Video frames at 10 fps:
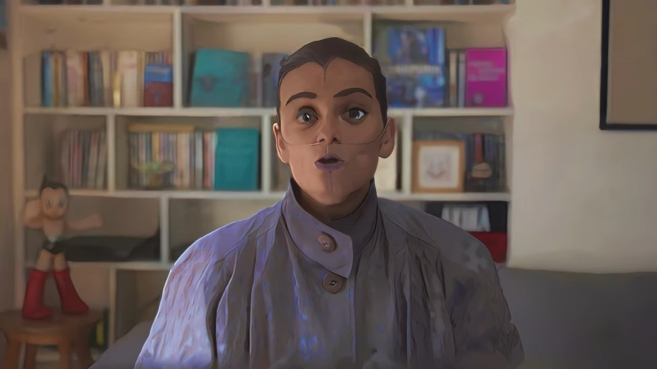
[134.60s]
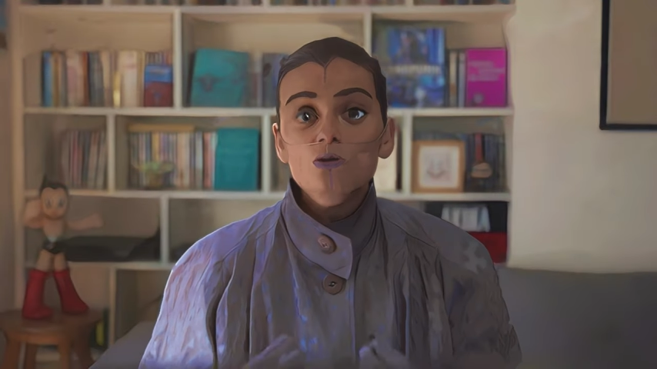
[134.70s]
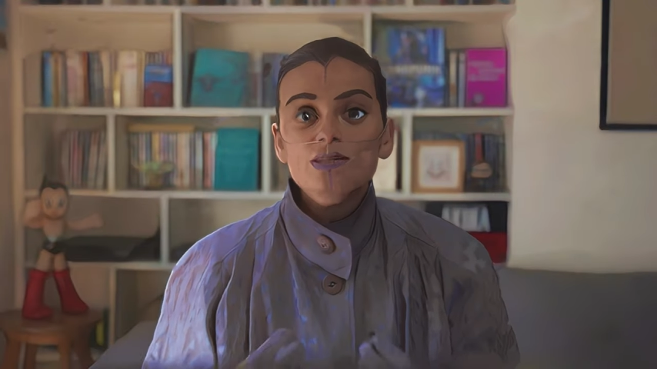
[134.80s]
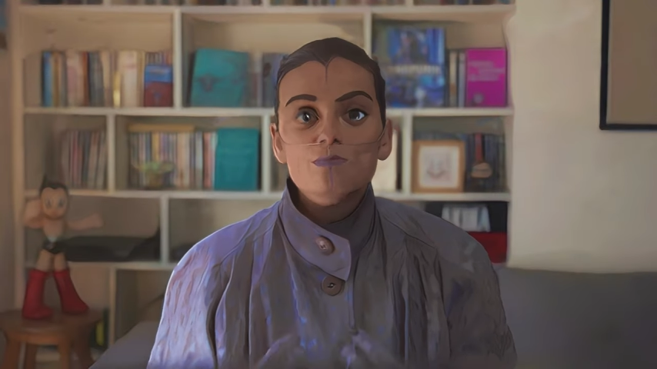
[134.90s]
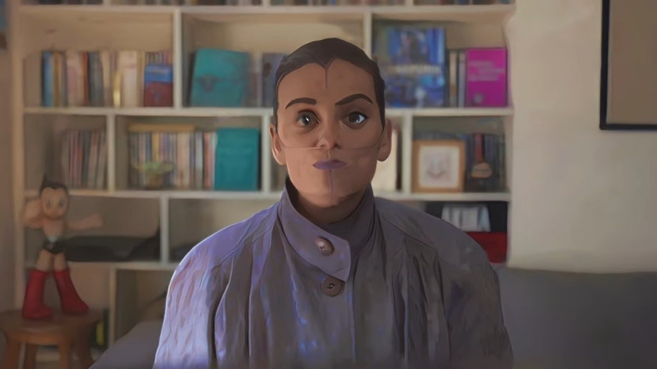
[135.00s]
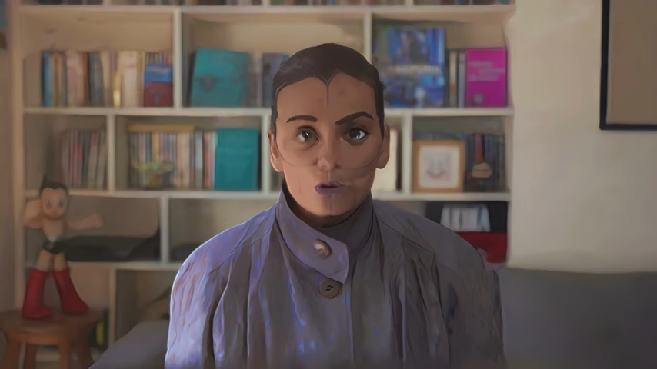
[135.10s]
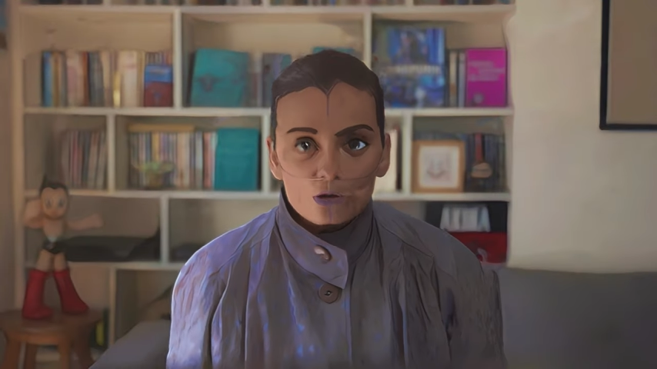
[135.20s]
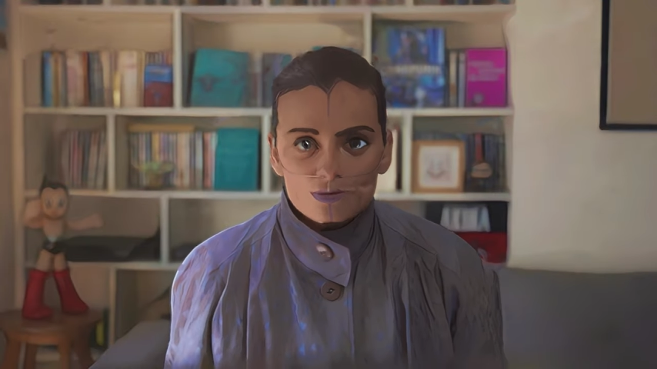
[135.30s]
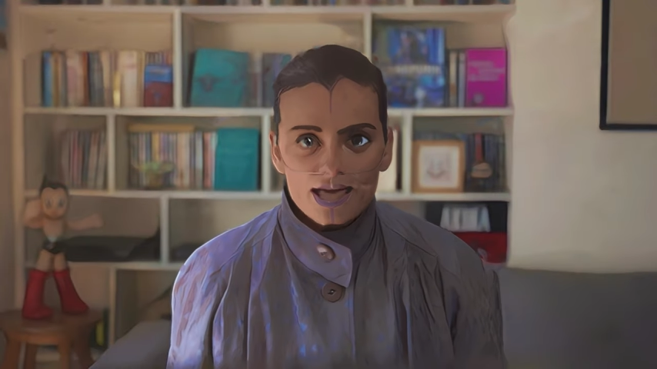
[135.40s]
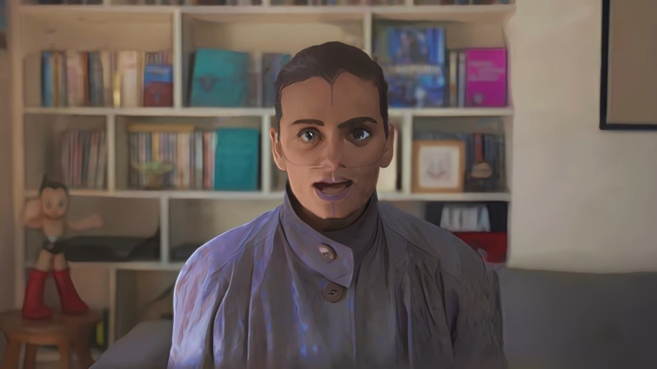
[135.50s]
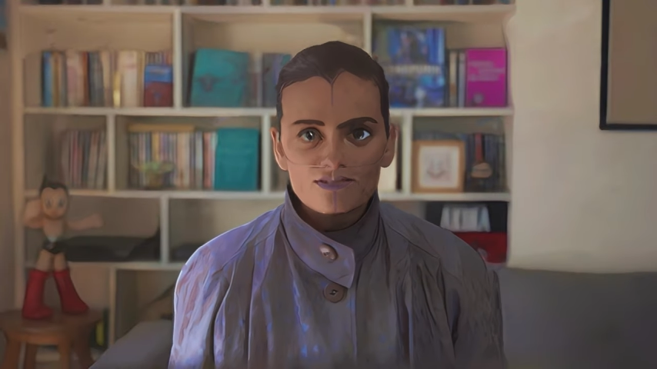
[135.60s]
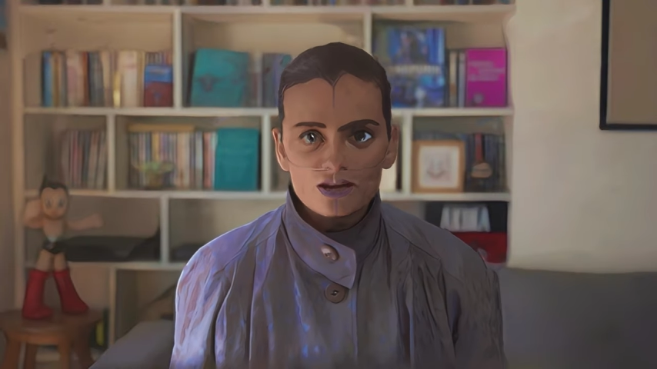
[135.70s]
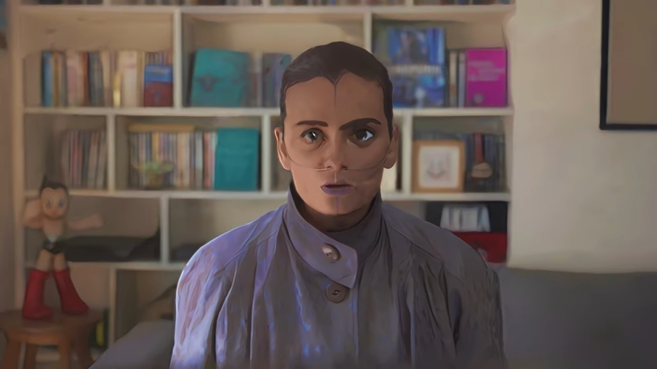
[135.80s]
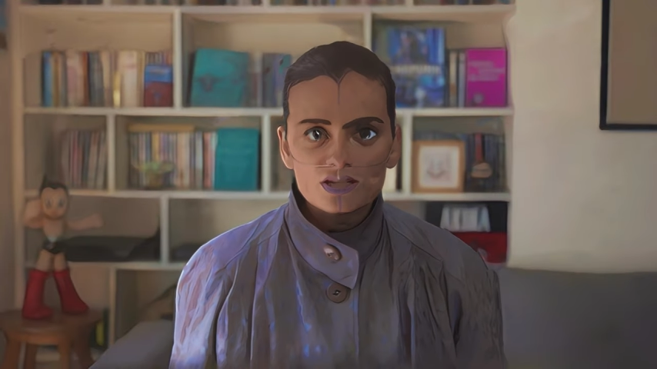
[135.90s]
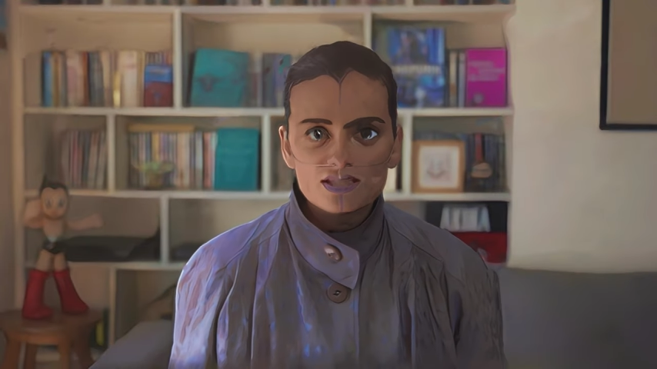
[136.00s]
l'une des premières à
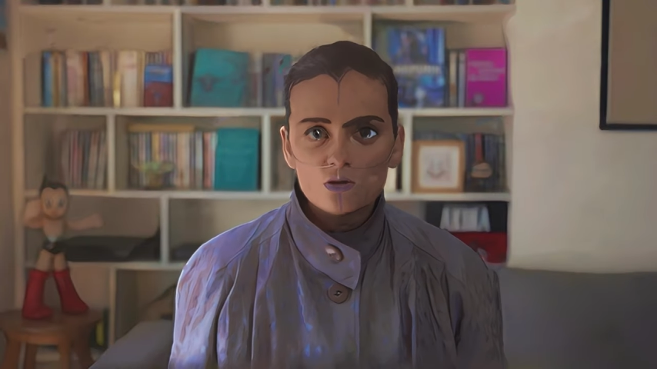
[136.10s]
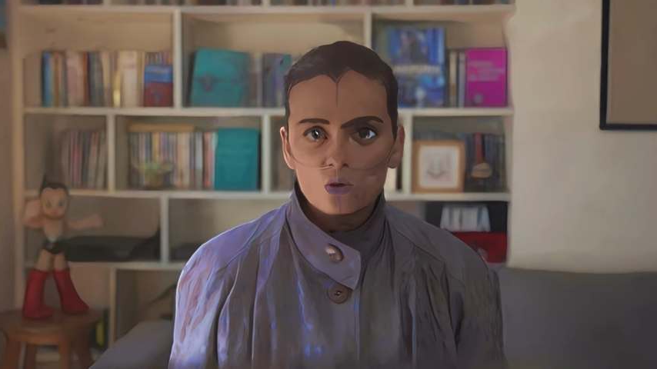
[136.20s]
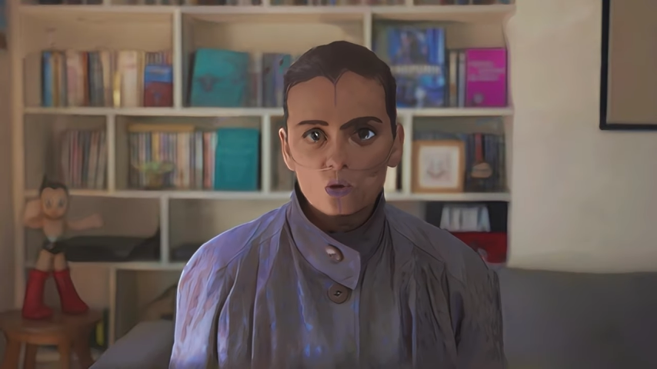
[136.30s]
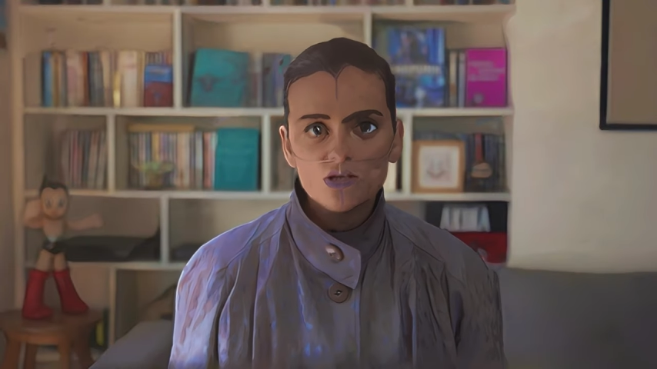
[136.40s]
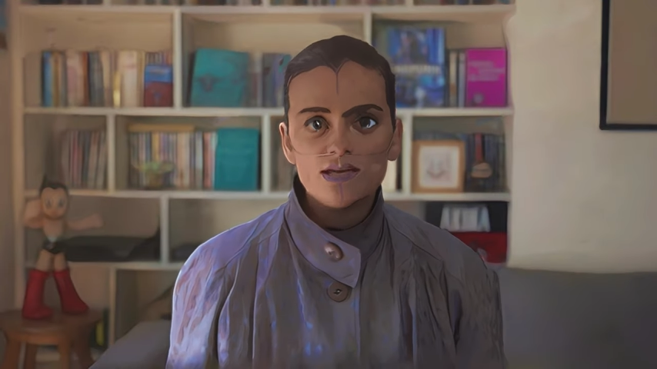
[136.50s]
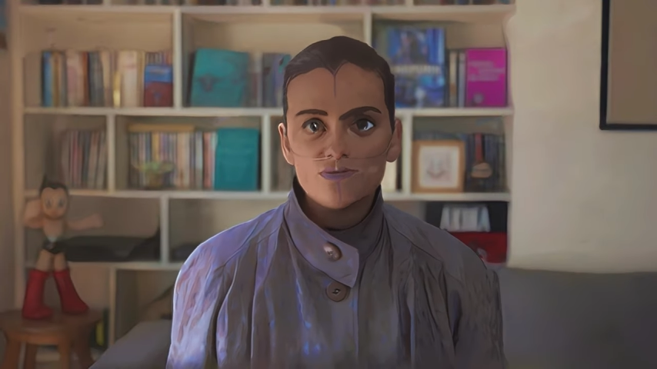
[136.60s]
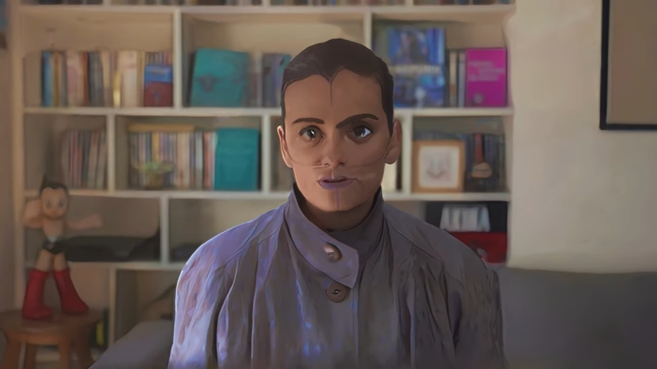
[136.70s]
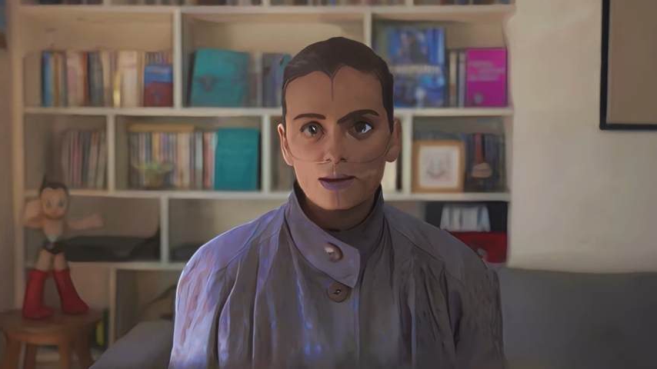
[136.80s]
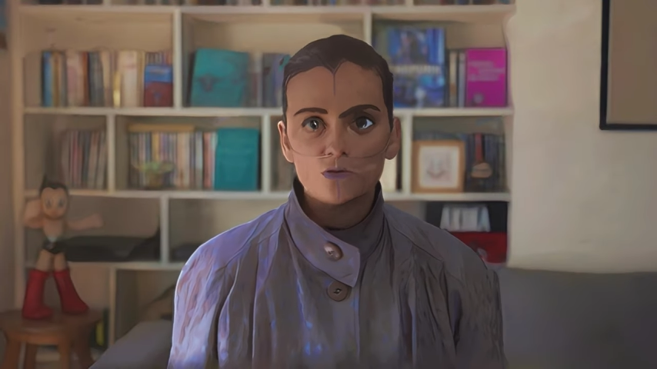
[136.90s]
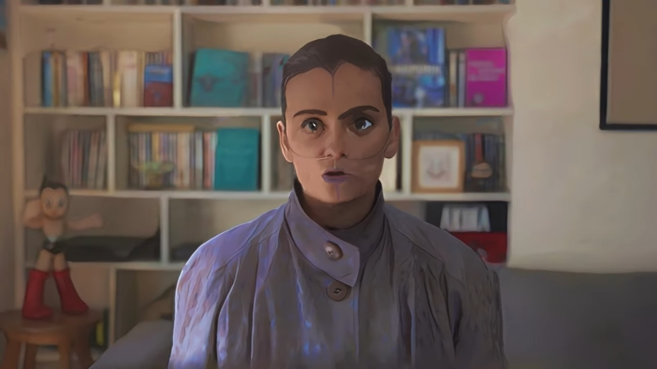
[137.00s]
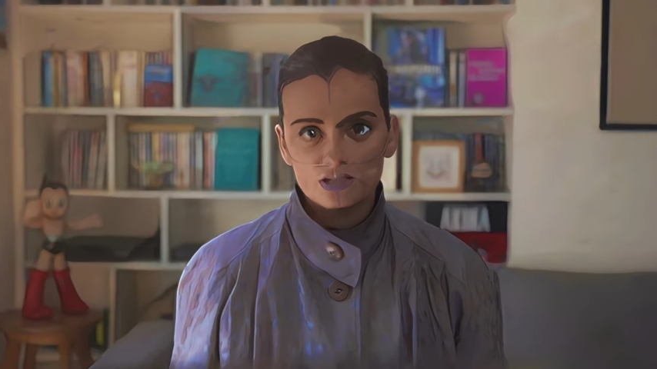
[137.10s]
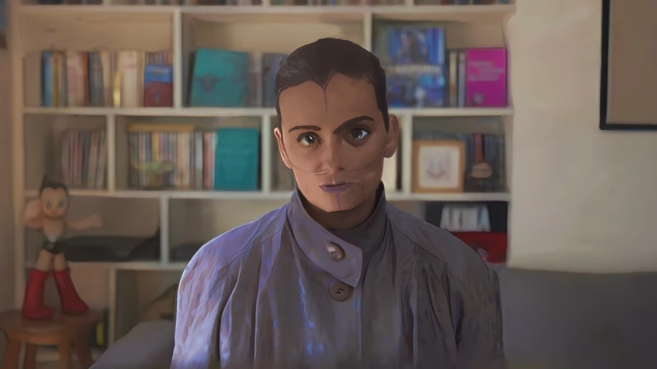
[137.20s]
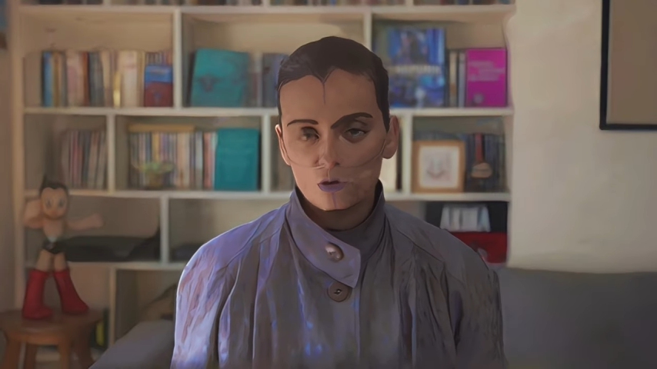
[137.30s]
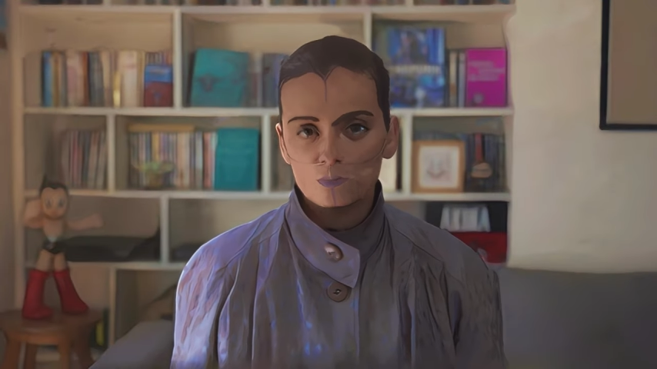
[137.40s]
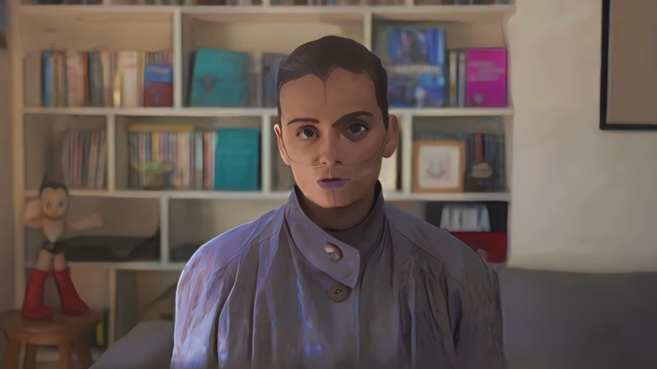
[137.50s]
valoriser le rôle des femmes dans le
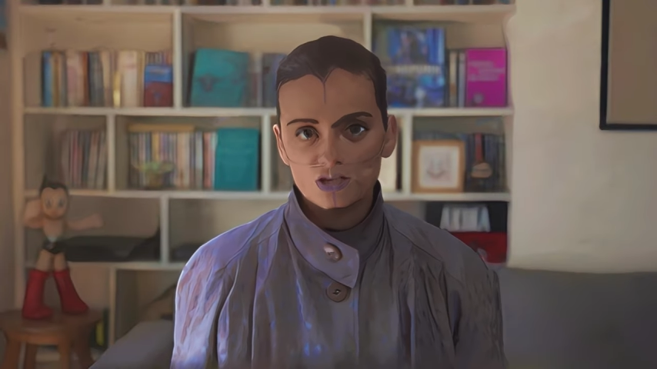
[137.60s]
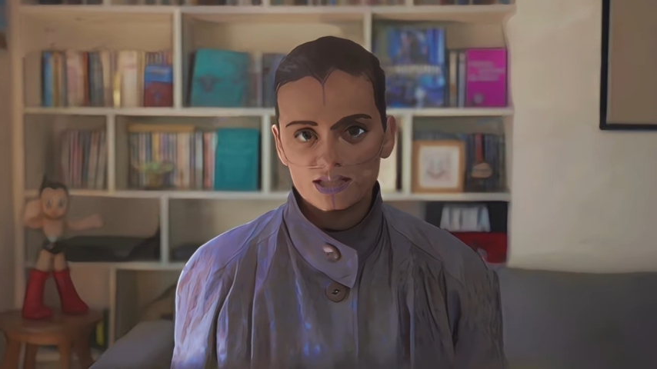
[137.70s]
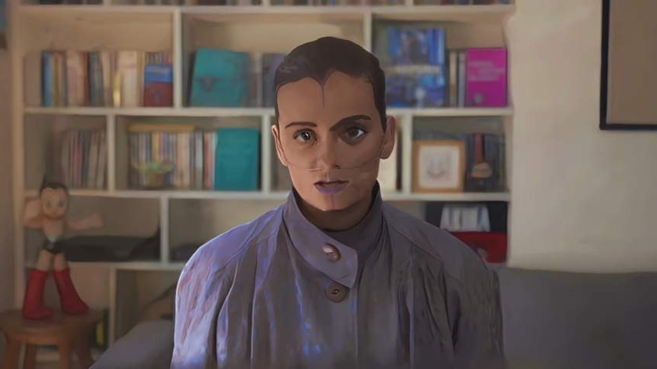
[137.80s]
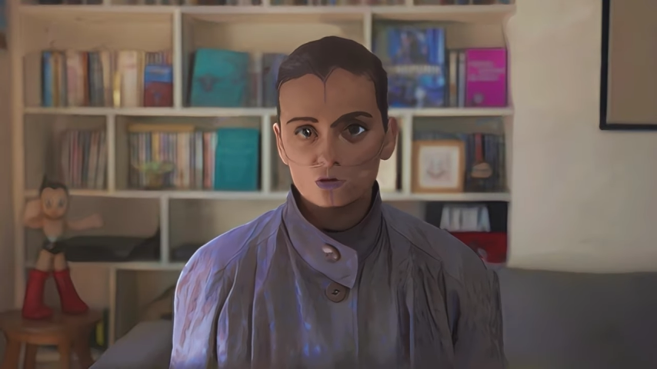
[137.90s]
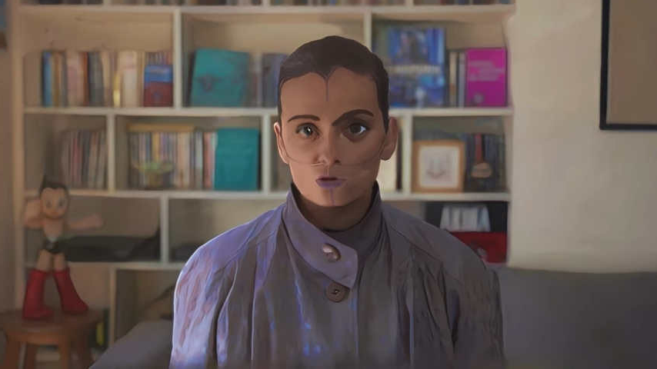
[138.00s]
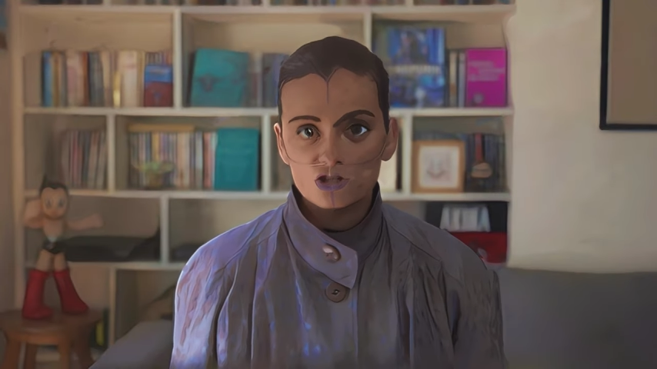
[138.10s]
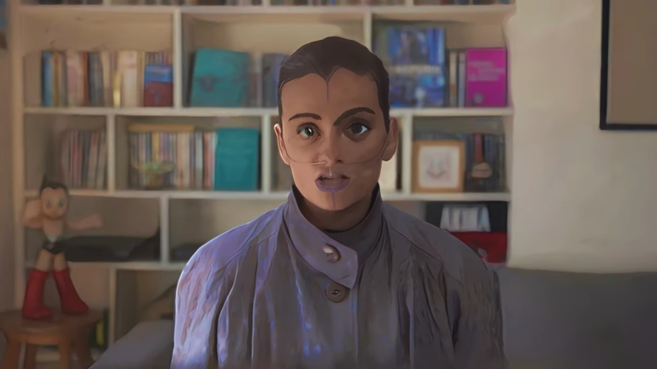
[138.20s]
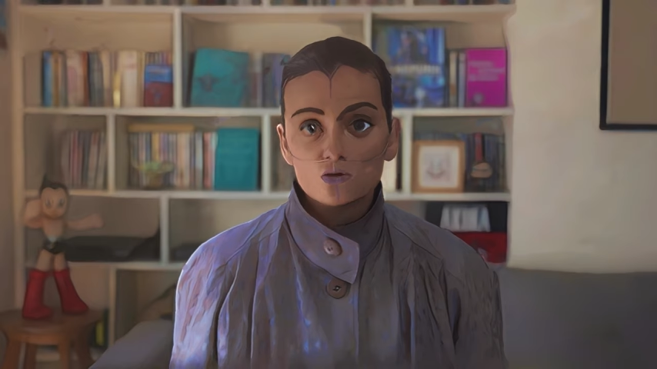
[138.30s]
développement des technologies,